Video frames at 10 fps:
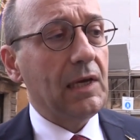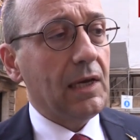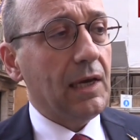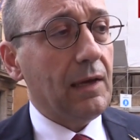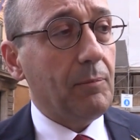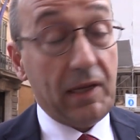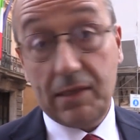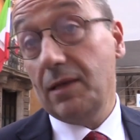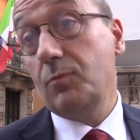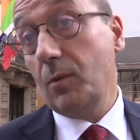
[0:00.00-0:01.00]
eh, per
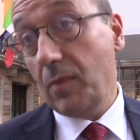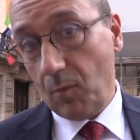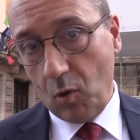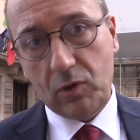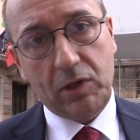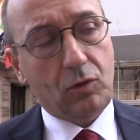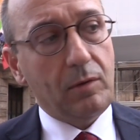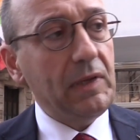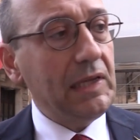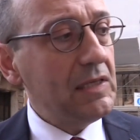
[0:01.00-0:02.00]
esempio abbiamo audito
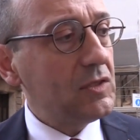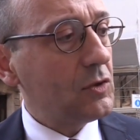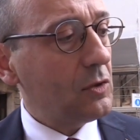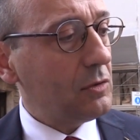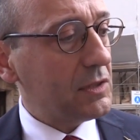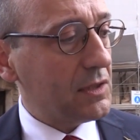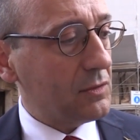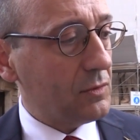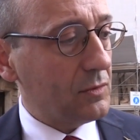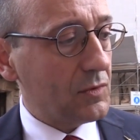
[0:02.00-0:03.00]
il Ministro, è
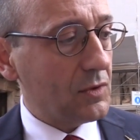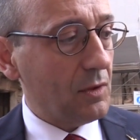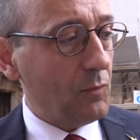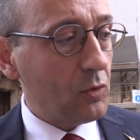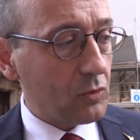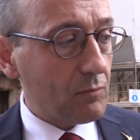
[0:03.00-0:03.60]
stata un'audizione molto